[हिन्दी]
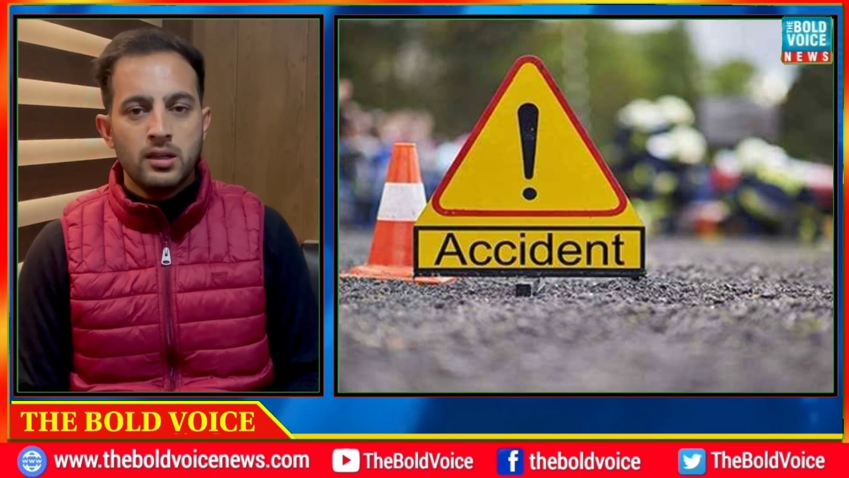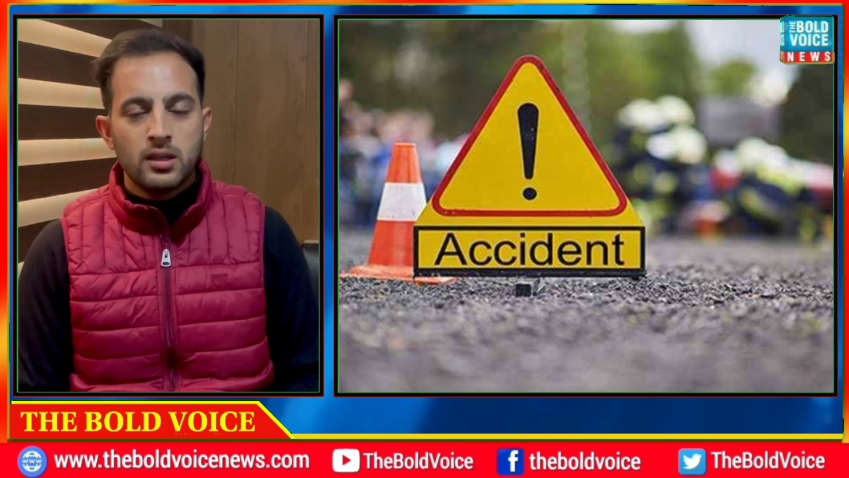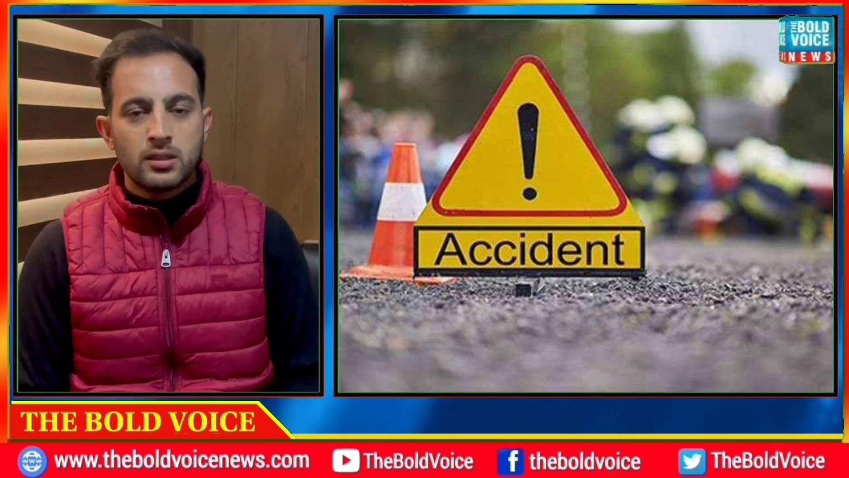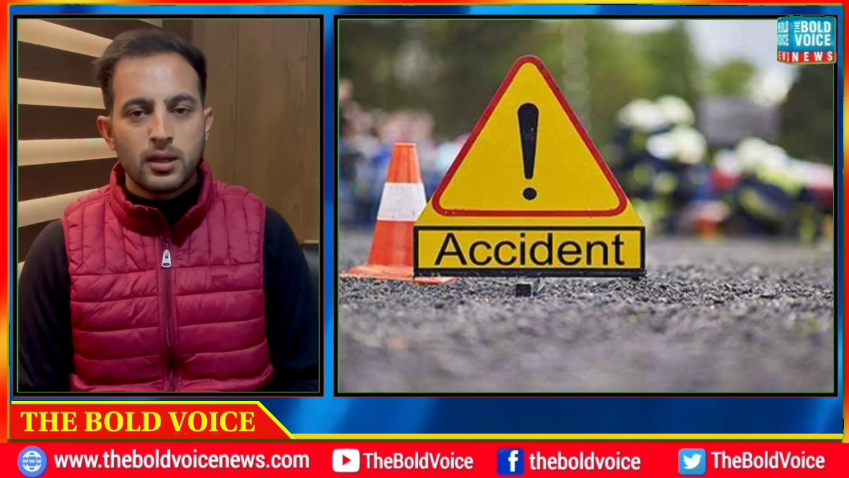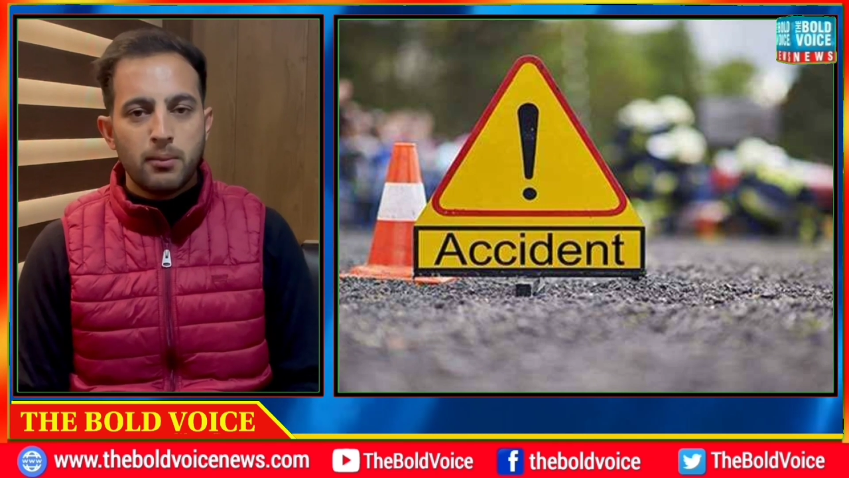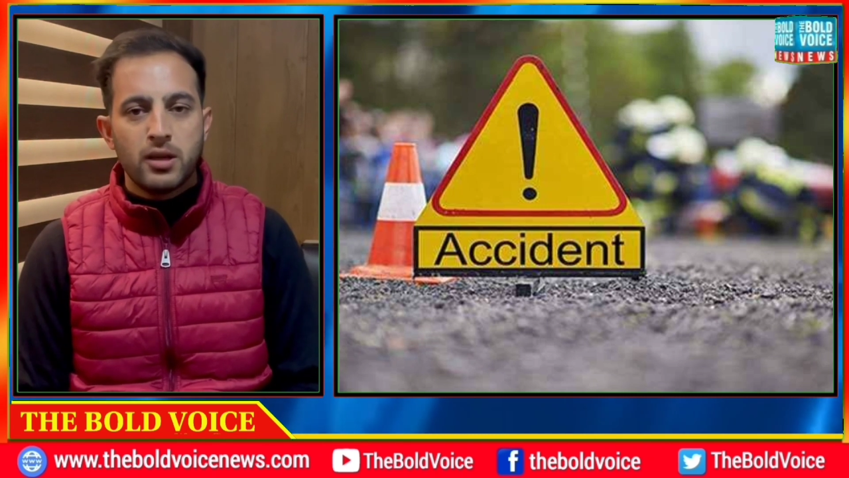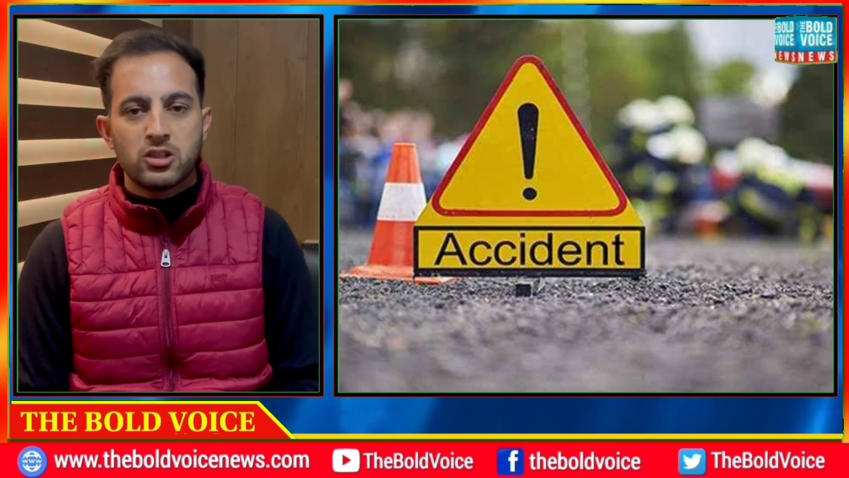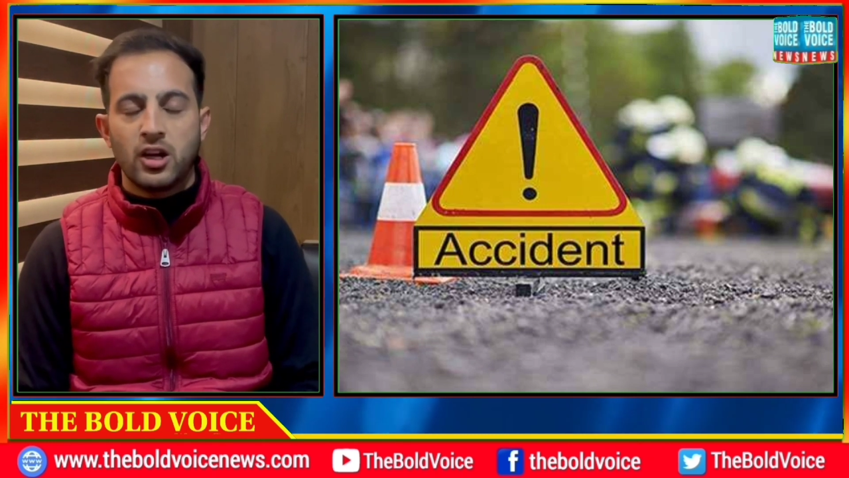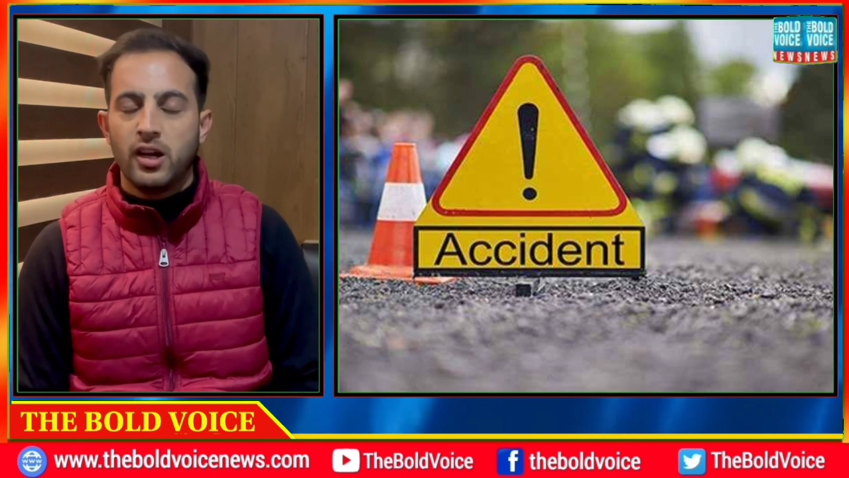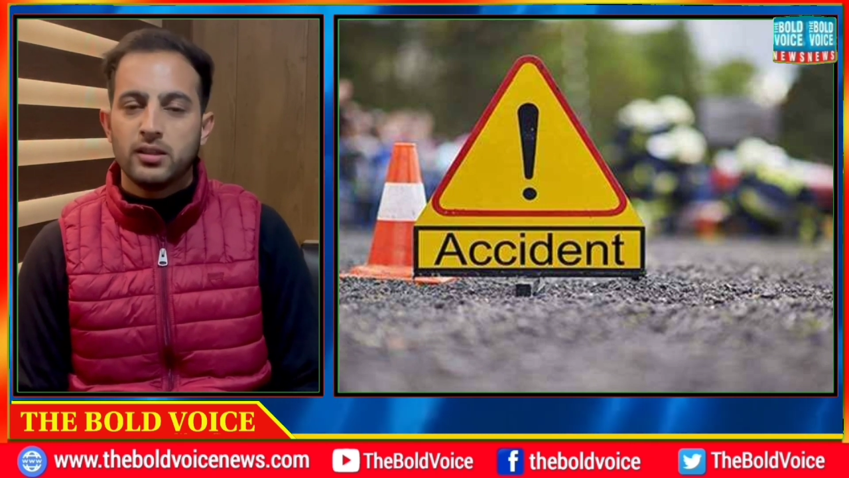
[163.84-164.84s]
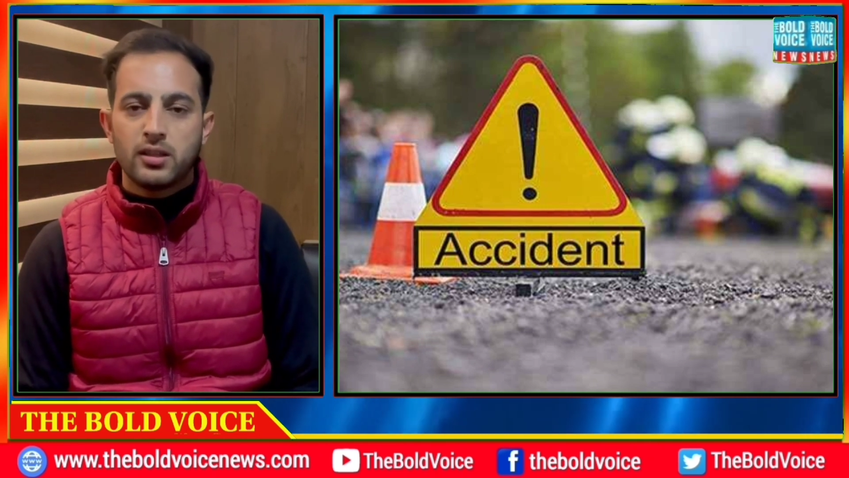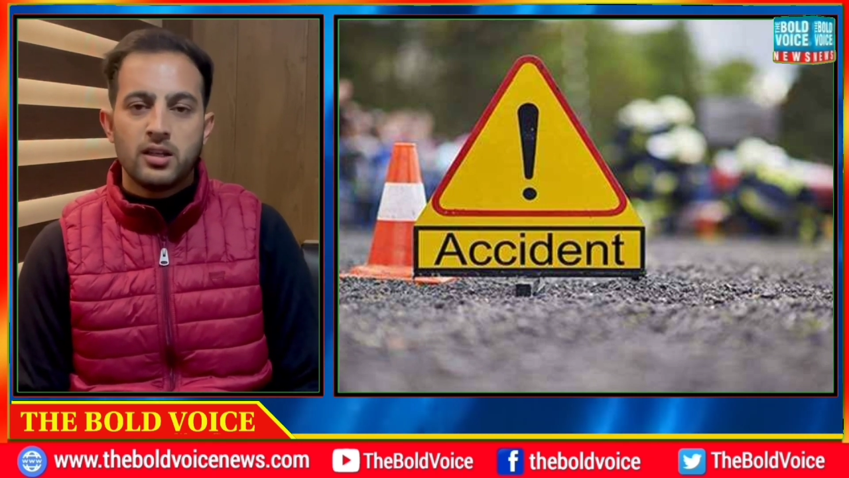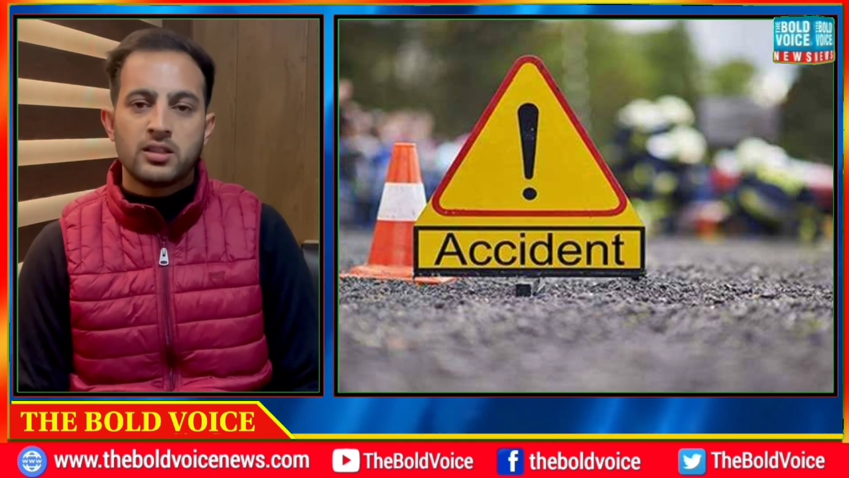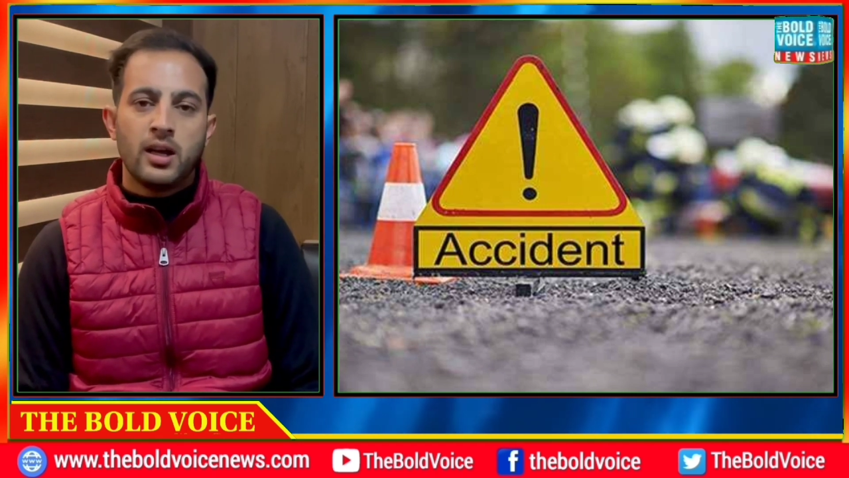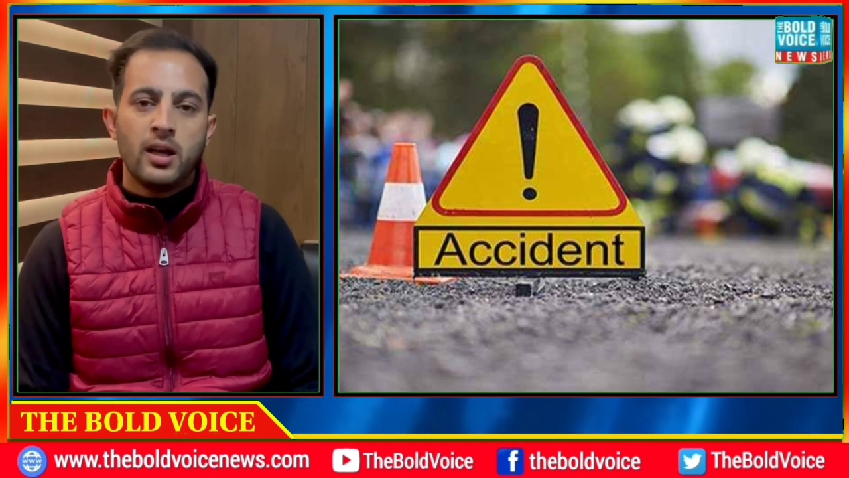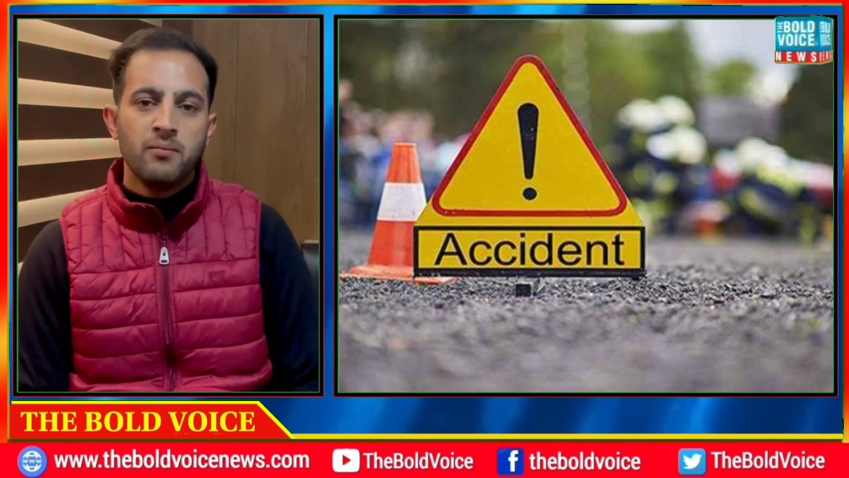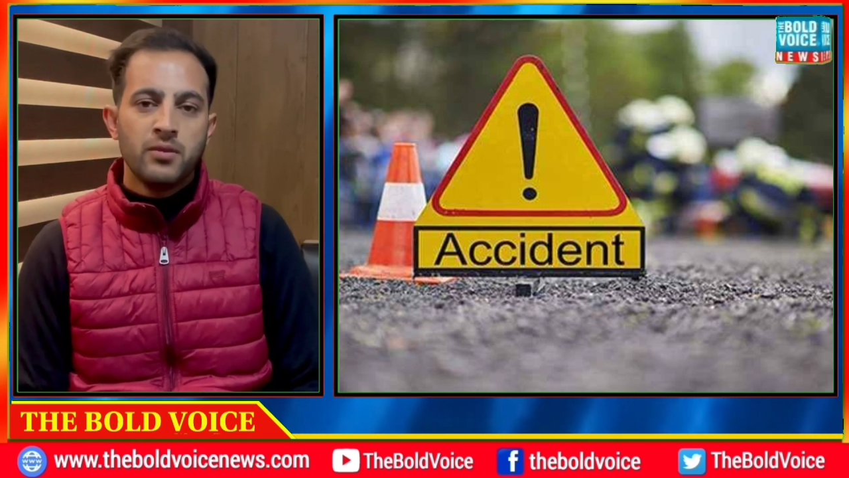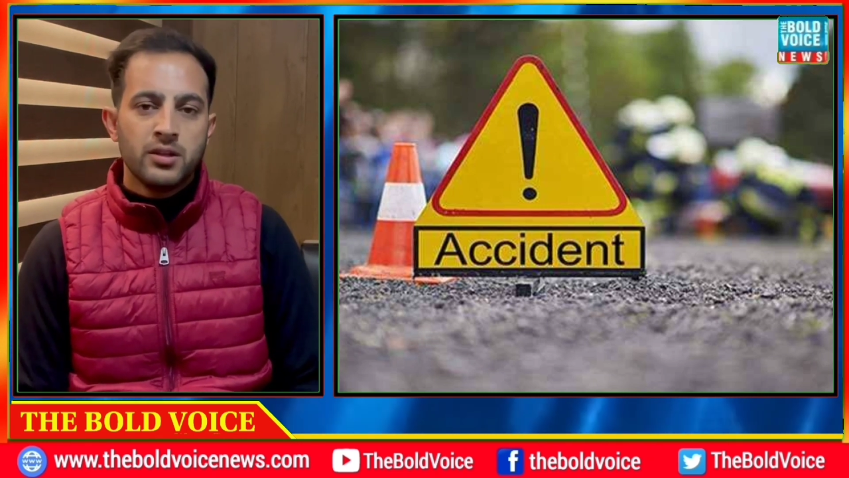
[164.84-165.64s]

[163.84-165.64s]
ये सब एक षड्यंत्र रचा है